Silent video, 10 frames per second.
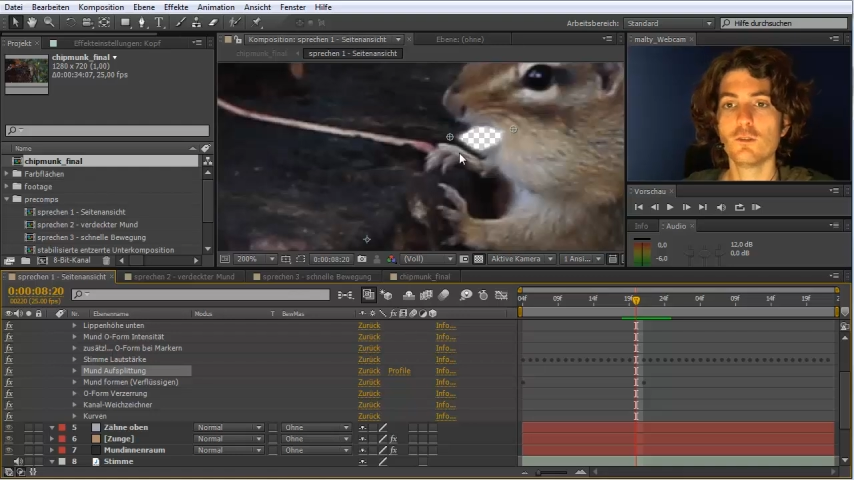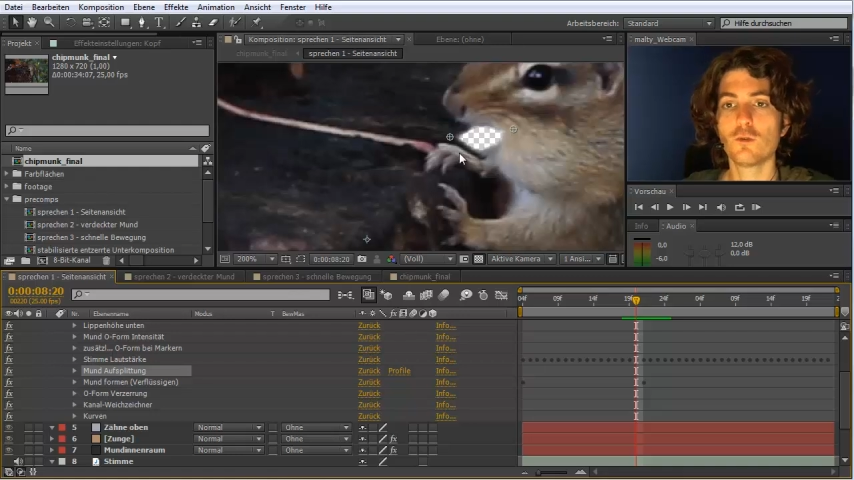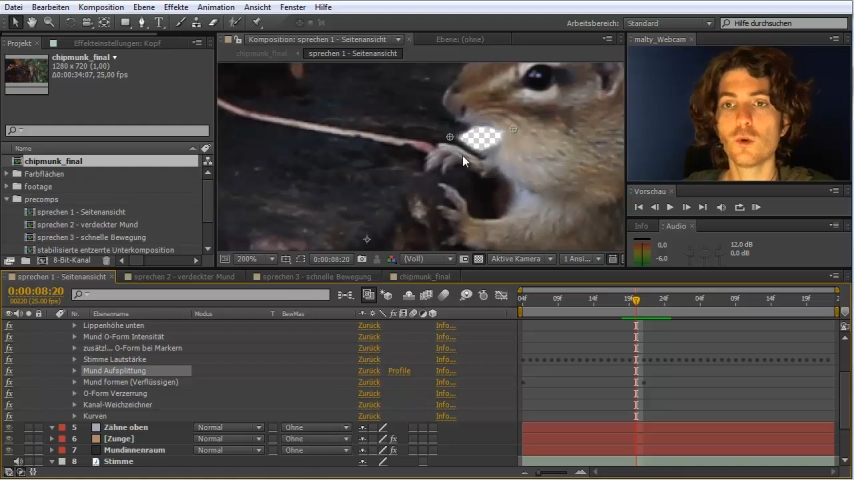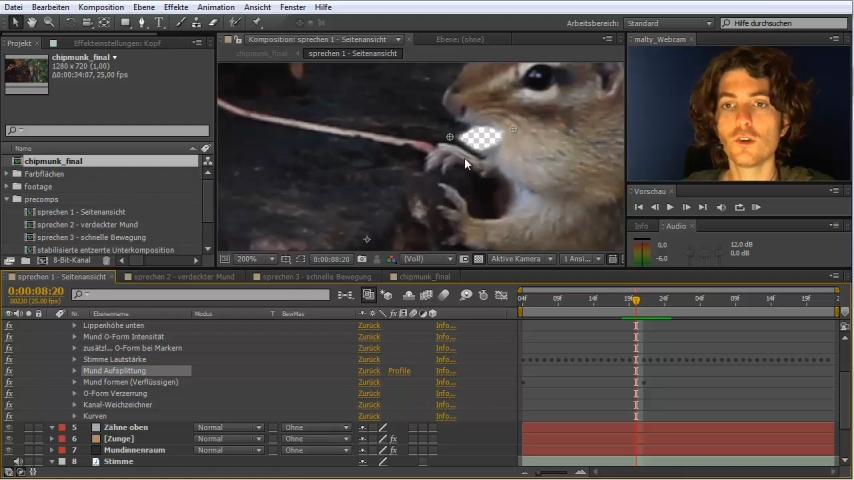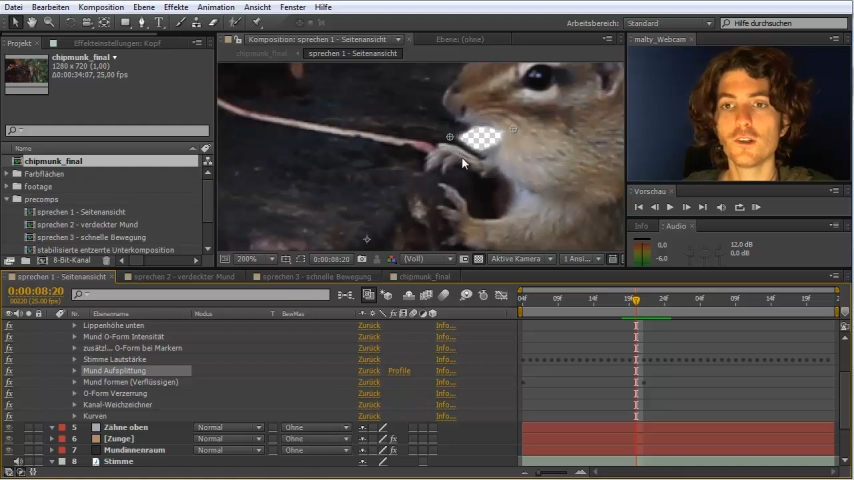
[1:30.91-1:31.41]

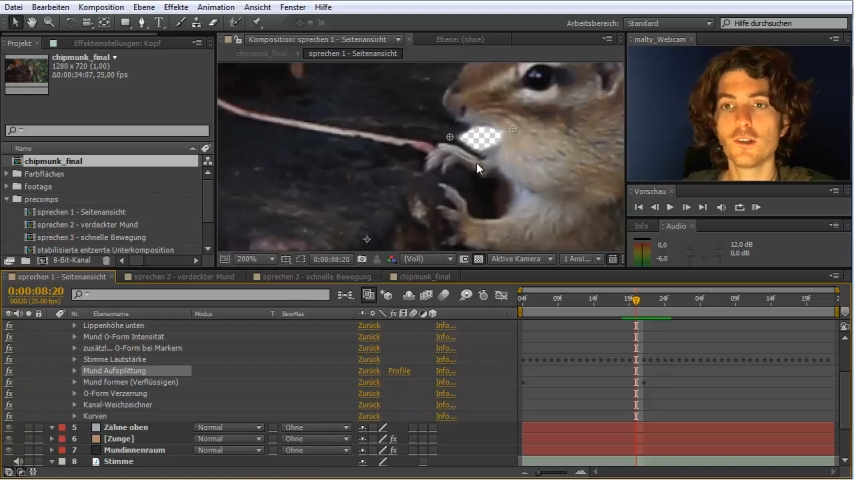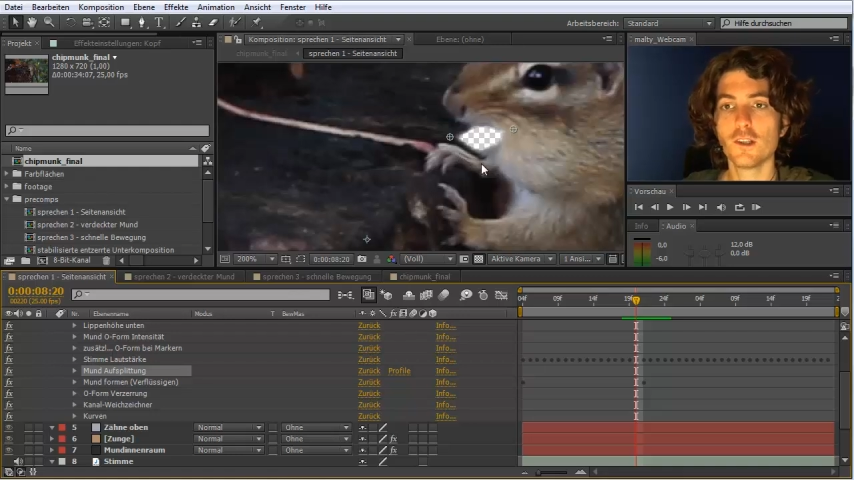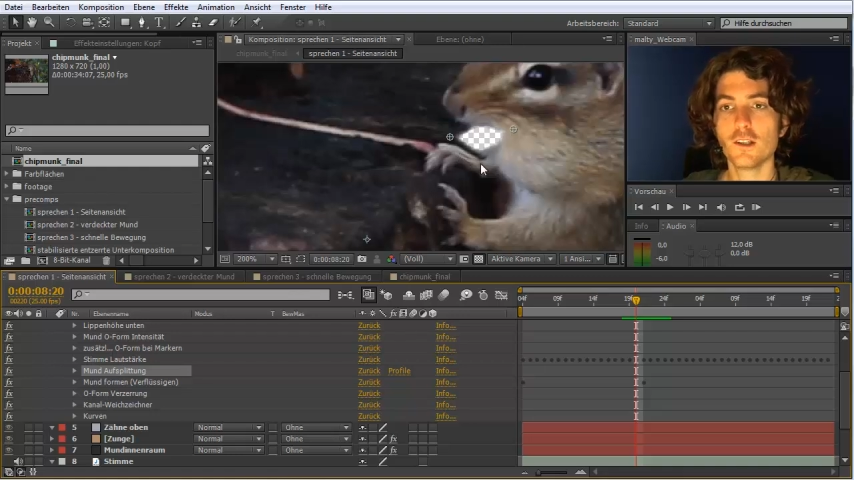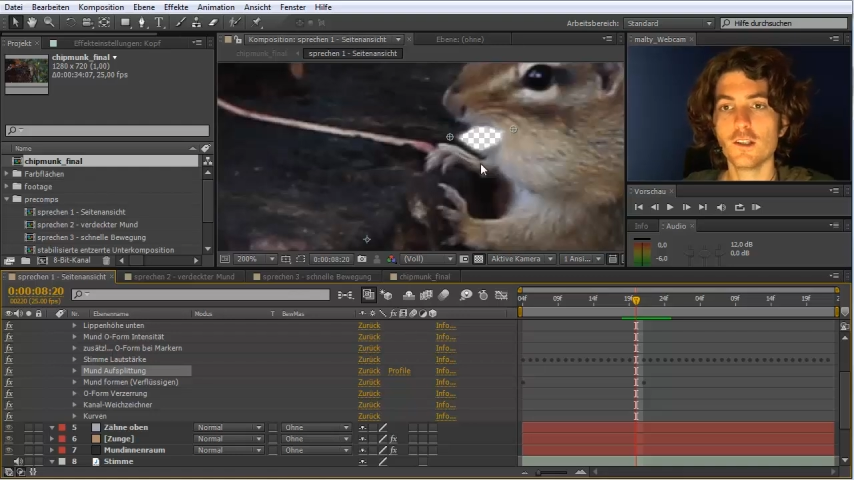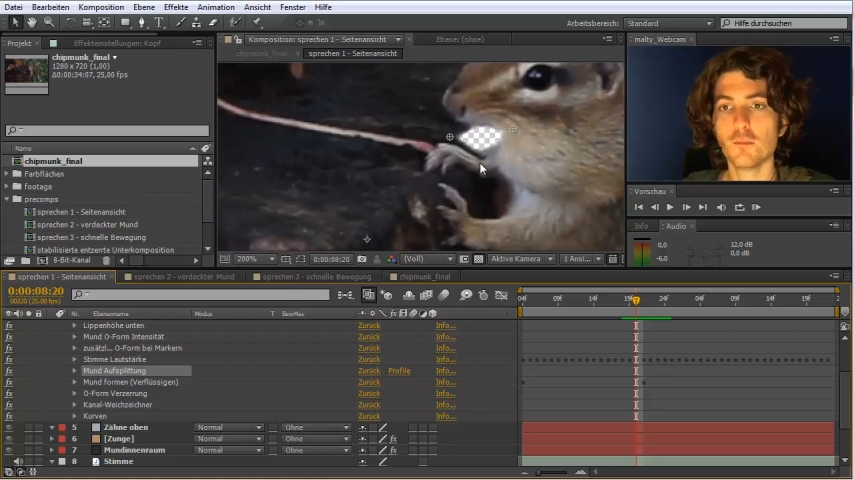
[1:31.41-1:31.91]
Pfote
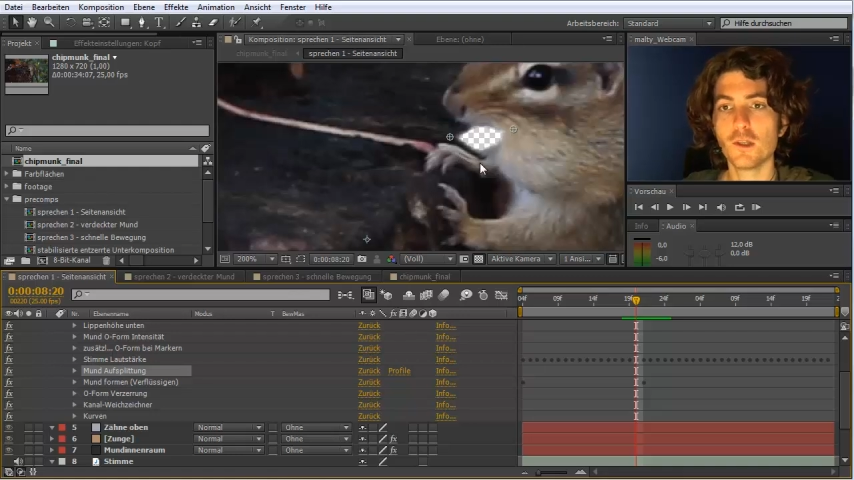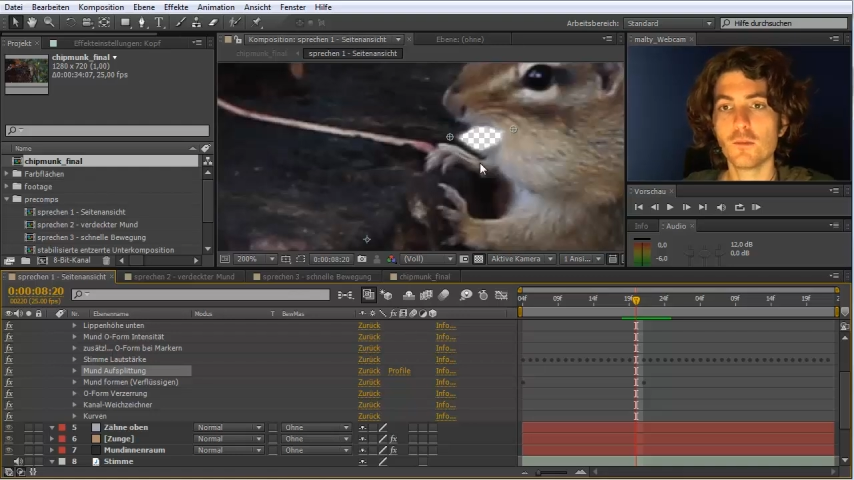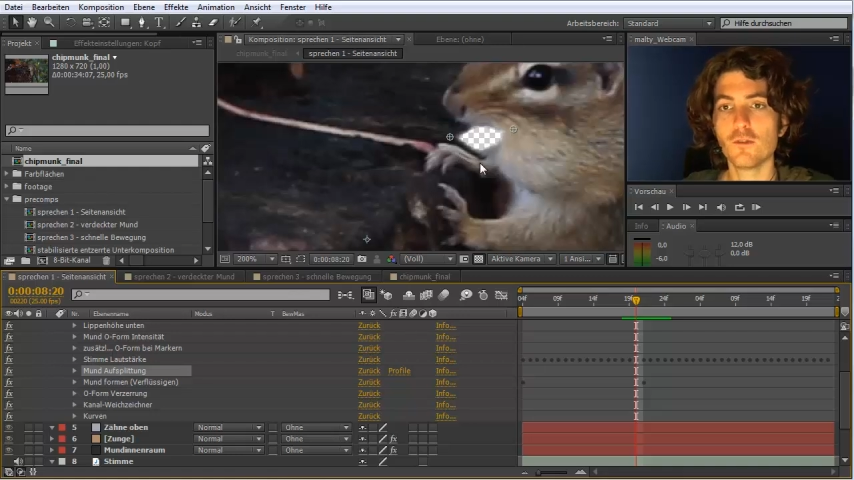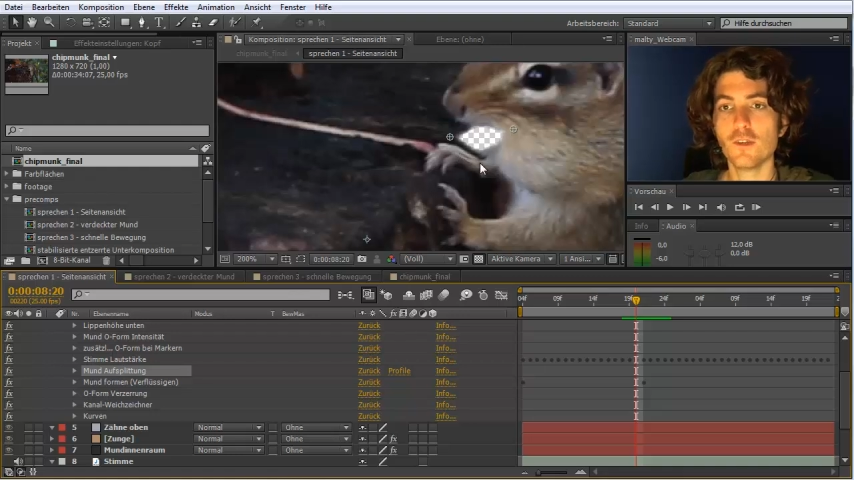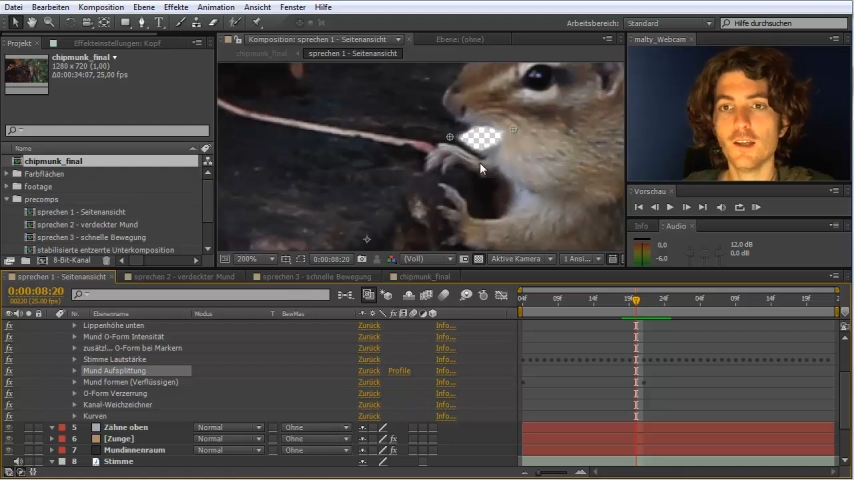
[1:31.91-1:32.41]
nicht
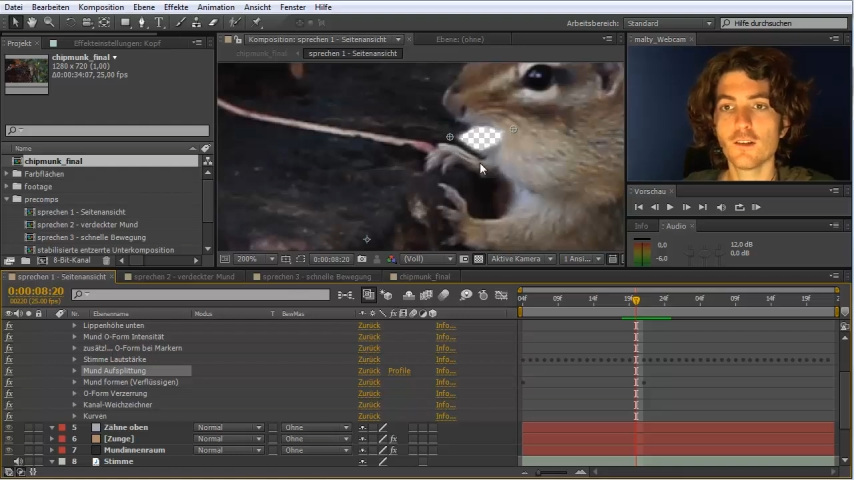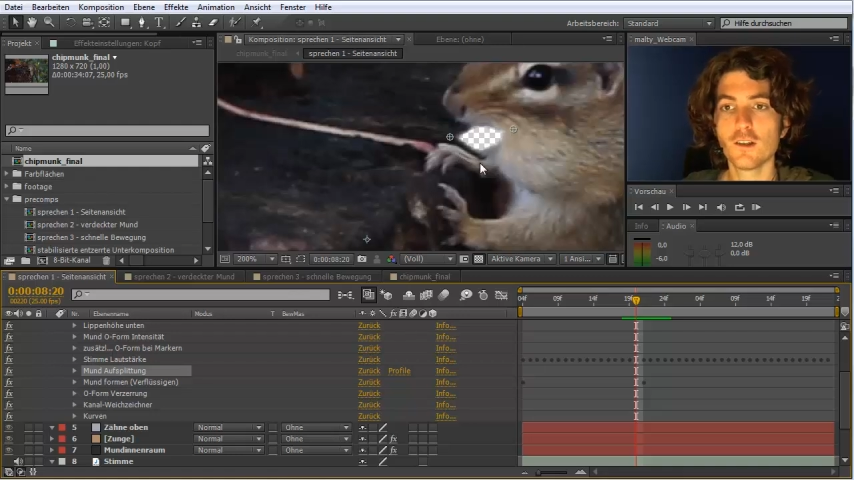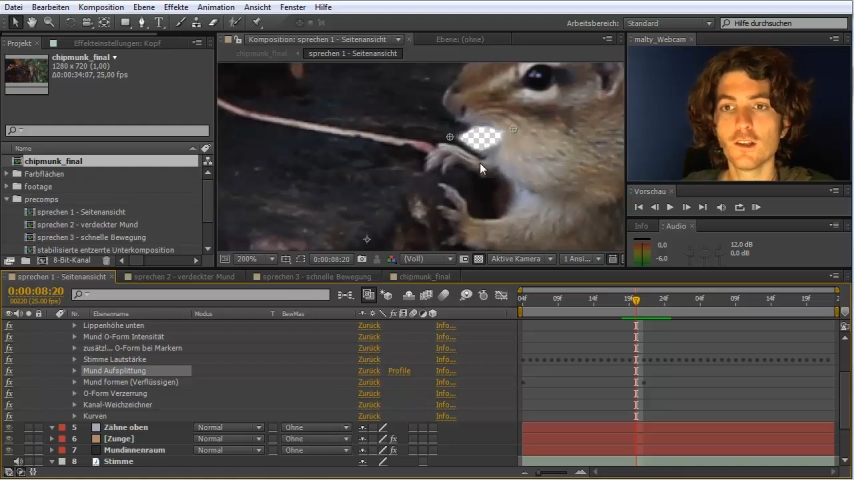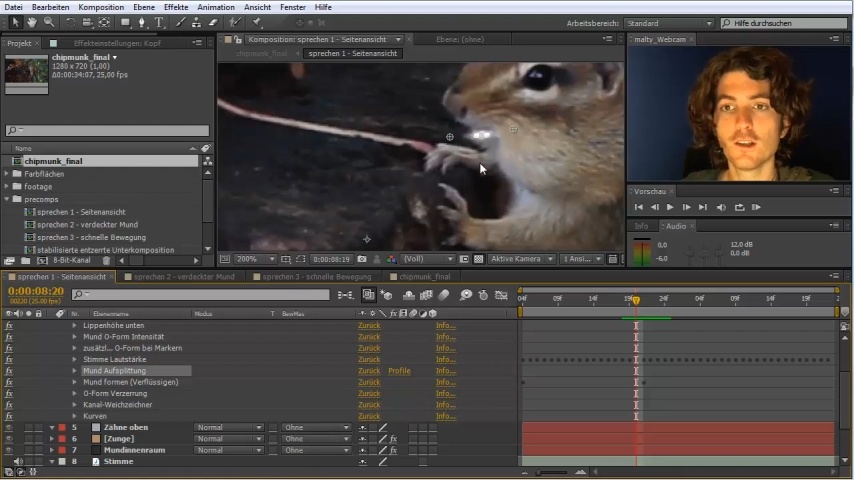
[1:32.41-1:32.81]
mitbewegt.